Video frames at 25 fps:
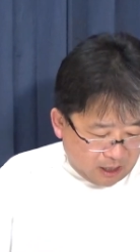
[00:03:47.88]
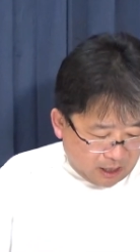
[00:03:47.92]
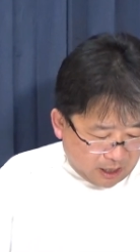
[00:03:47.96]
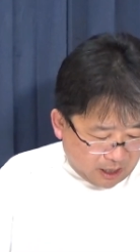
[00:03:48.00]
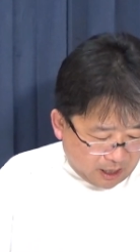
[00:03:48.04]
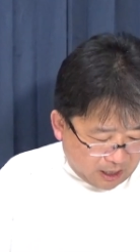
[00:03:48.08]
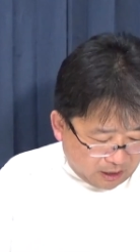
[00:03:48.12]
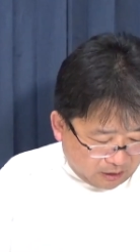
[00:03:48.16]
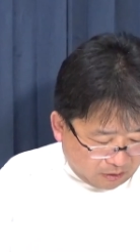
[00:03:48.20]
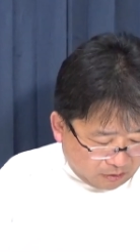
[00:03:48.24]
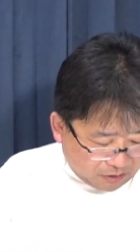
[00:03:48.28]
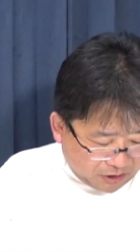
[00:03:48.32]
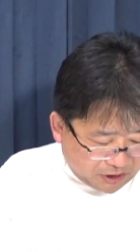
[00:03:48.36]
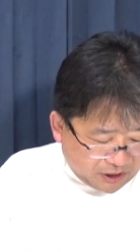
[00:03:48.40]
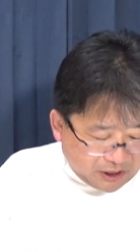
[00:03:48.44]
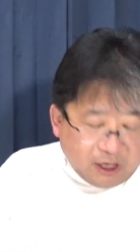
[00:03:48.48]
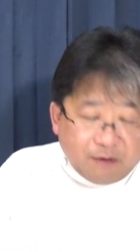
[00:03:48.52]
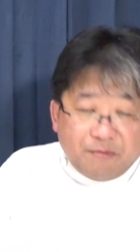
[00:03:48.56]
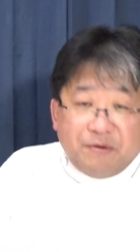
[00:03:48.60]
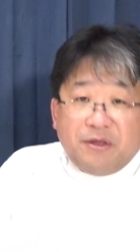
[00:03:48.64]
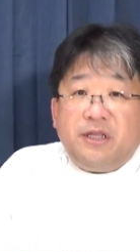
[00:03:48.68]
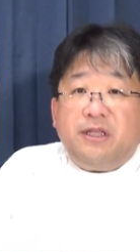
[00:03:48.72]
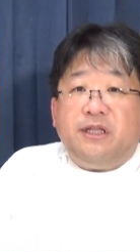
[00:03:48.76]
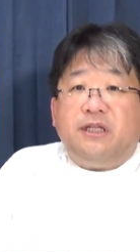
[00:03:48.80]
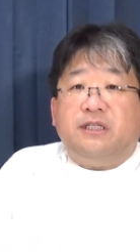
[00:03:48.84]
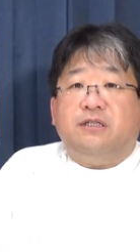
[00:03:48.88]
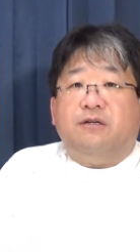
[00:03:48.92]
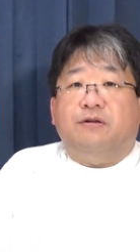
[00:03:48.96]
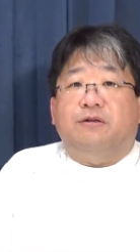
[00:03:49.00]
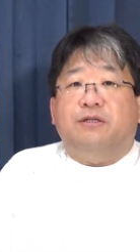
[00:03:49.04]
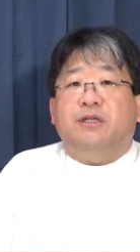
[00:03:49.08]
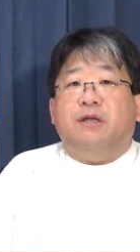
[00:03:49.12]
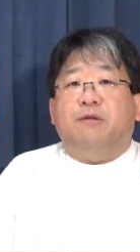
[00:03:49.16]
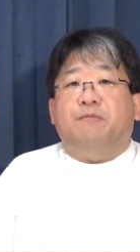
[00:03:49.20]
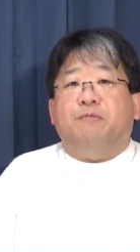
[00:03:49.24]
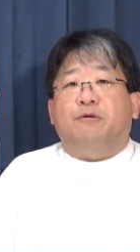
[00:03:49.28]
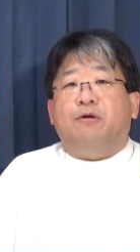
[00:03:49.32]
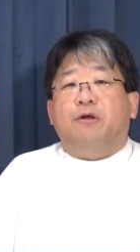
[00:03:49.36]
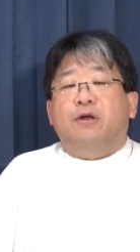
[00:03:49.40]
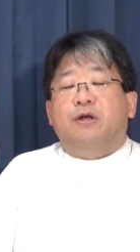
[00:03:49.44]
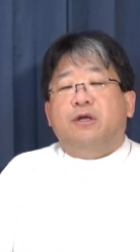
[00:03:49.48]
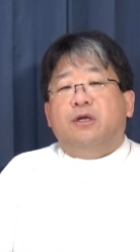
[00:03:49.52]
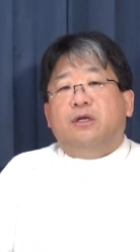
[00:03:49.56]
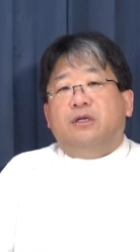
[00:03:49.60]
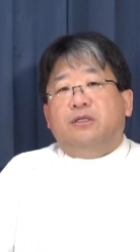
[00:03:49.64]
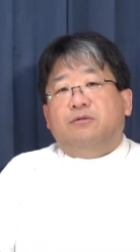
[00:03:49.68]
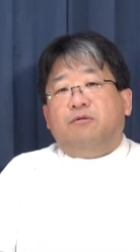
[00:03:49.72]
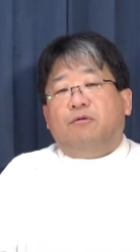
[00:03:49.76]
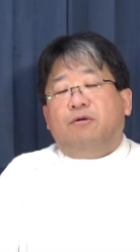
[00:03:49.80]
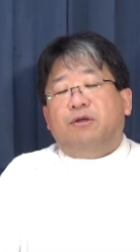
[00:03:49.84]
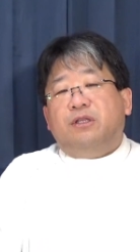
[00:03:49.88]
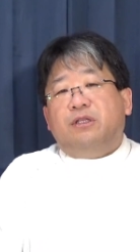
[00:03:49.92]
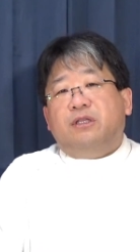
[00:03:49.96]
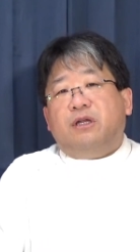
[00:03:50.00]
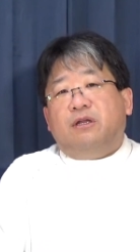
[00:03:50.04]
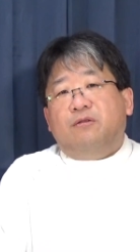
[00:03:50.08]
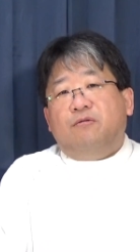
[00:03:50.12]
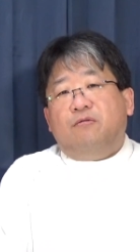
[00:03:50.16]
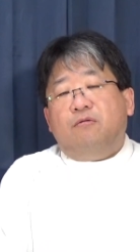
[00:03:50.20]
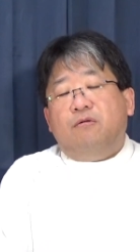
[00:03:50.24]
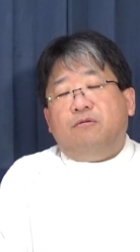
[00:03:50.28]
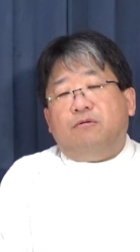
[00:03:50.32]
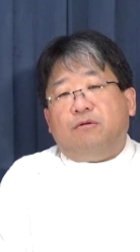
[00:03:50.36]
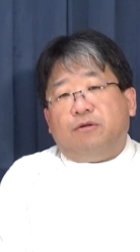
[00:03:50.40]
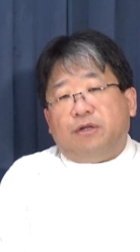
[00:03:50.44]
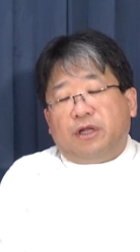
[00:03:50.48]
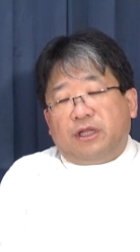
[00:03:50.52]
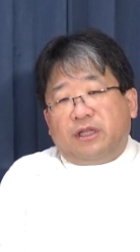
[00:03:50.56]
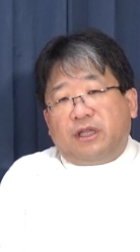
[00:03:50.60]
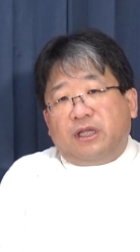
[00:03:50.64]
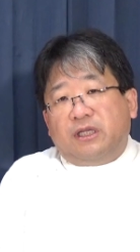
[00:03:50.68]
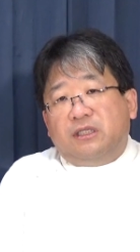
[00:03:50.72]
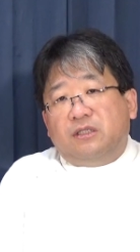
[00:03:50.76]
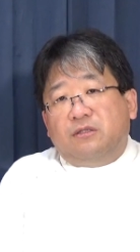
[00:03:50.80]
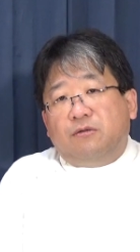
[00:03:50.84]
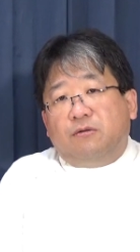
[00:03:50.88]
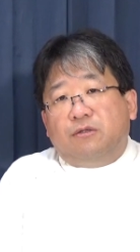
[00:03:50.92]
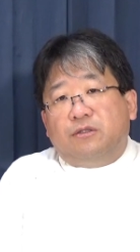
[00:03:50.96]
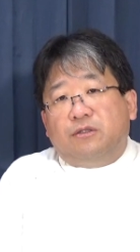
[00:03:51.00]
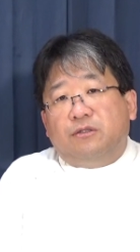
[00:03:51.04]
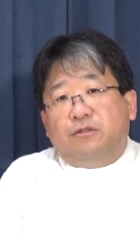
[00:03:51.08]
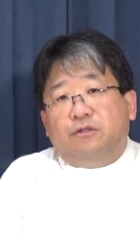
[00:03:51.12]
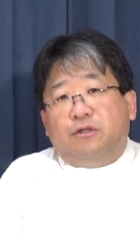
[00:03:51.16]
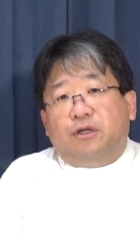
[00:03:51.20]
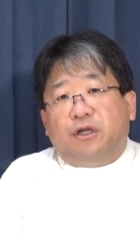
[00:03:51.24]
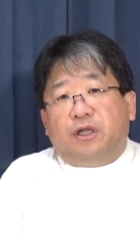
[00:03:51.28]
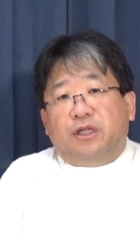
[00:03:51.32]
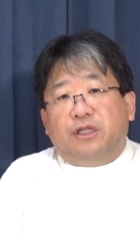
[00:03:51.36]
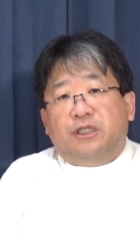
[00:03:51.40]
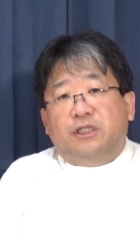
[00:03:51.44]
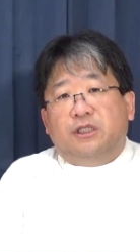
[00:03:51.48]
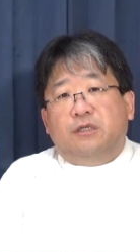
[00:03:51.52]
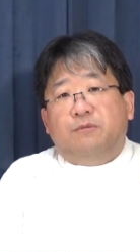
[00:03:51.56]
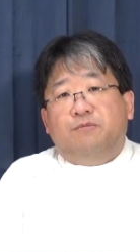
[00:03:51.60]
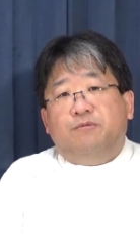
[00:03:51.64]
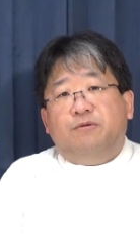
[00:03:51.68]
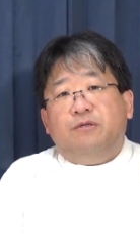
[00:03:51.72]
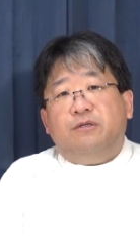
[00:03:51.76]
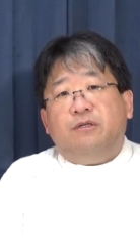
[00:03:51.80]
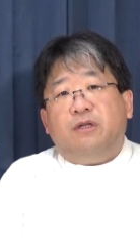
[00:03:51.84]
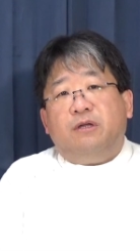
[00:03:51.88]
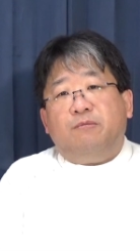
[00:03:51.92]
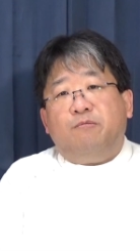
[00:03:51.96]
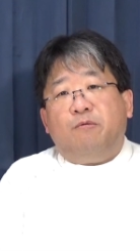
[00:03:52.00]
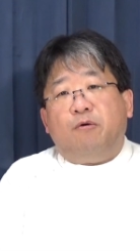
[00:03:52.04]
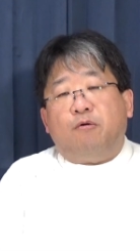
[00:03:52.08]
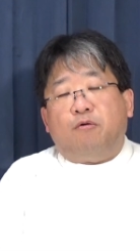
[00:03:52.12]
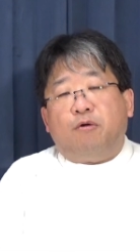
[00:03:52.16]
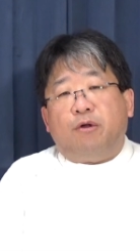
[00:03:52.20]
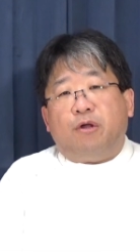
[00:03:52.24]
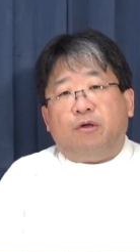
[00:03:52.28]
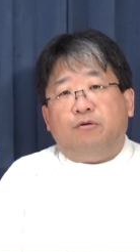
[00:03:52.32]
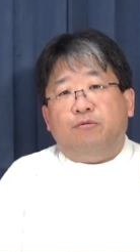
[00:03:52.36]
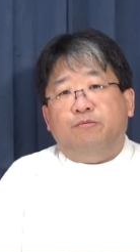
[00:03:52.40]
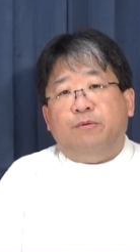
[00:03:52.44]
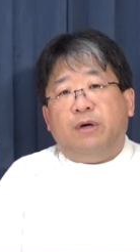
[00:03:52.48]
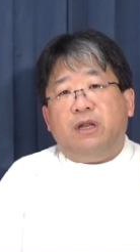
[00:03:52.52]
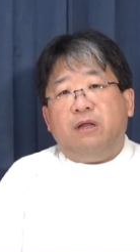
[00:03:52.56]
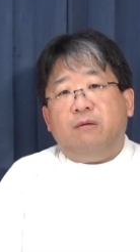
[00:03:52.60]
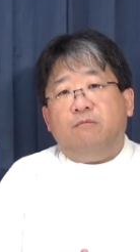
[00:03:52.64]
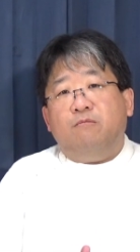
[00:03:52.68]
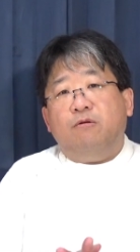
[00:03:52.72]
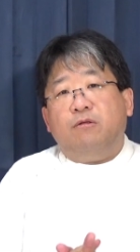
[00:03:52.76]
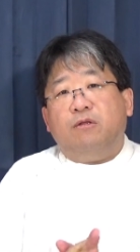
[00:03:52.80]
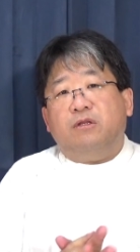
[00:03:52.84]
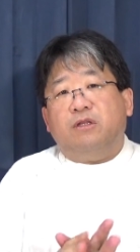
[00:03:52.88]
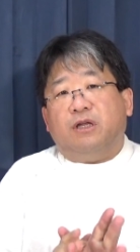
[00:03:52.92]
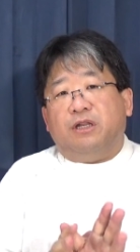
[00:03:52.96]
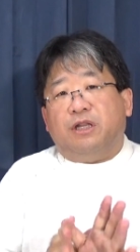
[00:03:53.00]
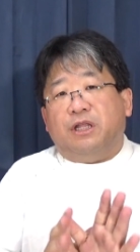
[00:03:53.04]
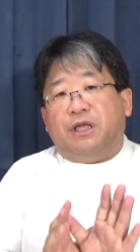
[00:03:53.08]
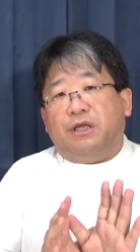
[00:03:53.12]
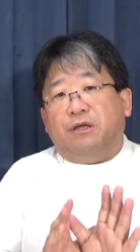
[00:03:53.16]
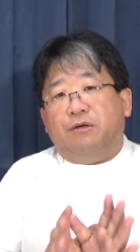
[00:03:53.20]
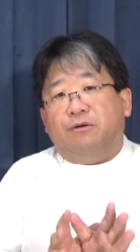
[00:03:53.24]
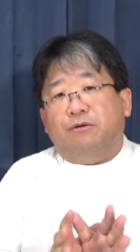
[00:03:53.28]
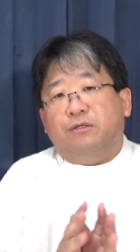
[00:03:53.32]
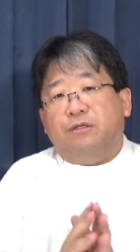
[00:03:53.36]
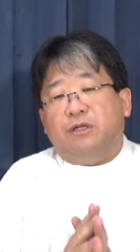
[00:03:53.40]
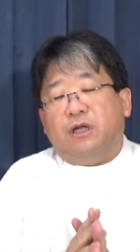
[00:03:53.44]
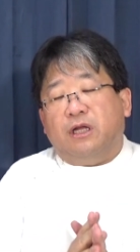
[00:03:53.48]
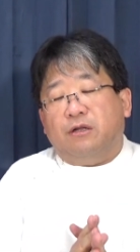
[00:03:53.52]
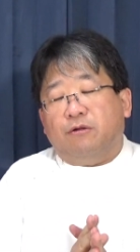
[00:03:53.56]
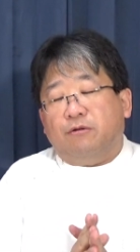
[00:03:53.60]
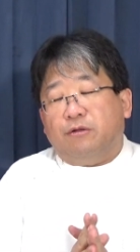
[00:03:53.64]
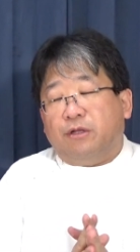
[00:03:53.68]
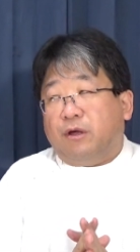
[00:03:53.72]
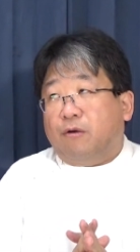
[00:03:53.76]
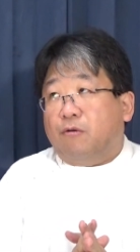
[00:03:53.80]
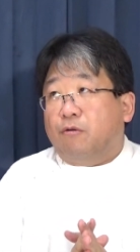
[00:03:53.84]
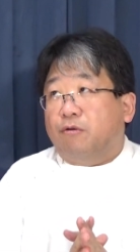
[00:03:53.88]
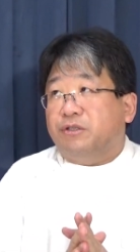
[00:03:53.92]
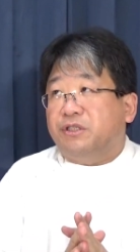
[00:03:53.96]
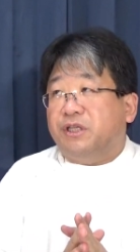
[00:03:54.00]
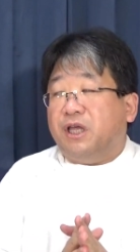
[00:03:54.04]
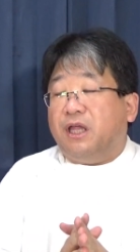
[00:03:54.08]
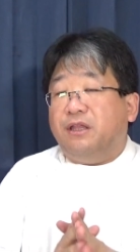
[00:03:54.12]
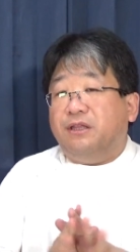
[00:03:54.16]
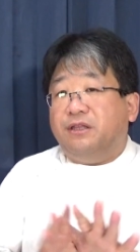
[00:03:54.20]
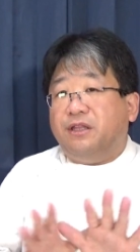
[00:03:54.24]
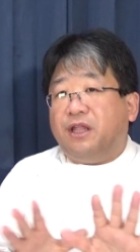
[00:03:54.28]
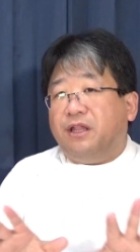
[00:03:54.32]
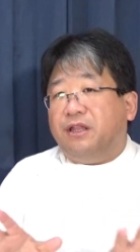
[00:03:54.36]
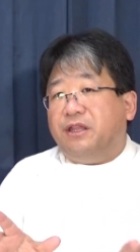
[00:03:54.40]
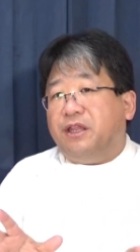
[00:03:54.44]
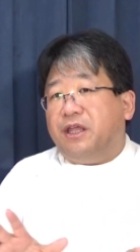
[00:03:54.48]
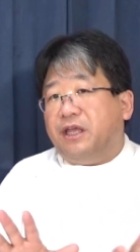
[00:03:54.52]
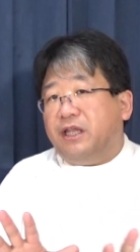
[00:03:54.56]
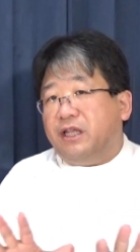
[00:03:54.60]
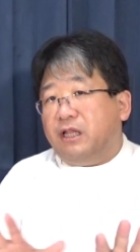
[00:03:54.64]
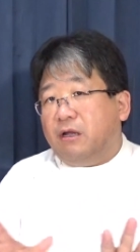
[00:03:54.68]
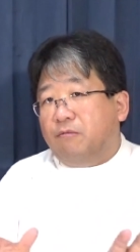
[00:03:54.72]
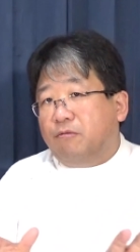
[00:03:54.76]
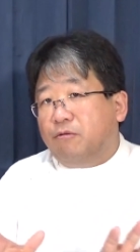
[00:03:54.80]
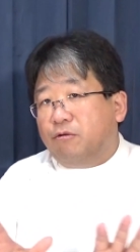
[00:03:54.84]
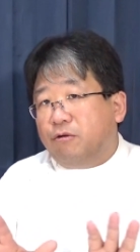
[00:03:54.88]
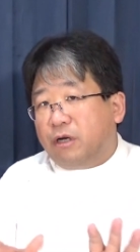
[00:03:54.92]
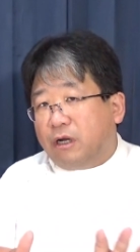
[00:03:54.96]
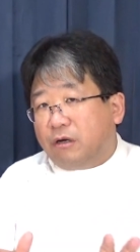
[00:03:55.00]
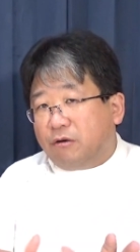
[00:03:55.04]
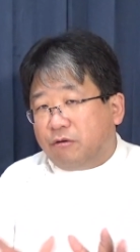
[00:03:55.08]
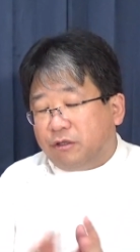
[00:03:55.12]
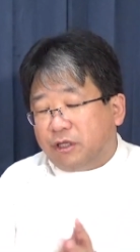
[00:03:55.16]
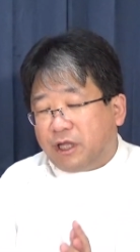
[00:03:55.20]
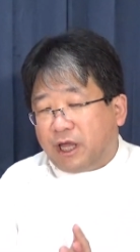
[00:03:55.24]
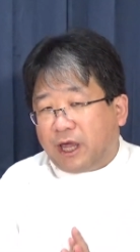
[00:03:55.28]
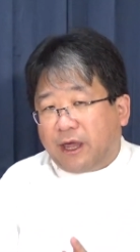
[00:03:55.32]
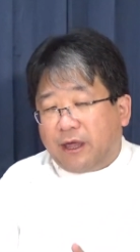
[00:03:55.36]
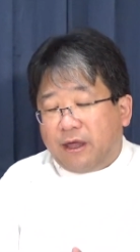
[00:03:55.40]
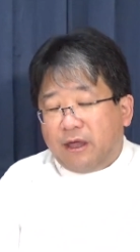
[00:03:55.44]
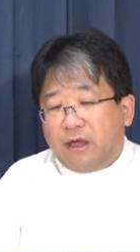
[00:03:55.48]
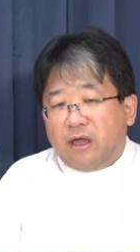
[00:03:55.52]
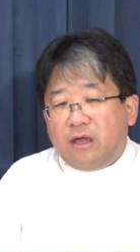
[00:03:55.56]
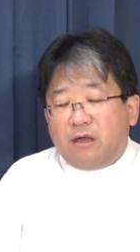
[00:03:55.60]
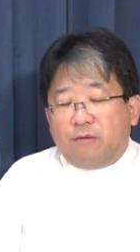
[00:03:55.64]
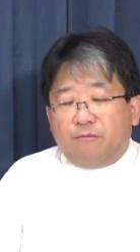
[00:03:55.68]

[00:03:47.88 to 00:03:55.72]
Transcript: えー、っと、ちなみにですよ、でも、そういった脳のね、テストをするときに、自分はもうこれ生まれ持った理由なので、こう、先天的なものなので、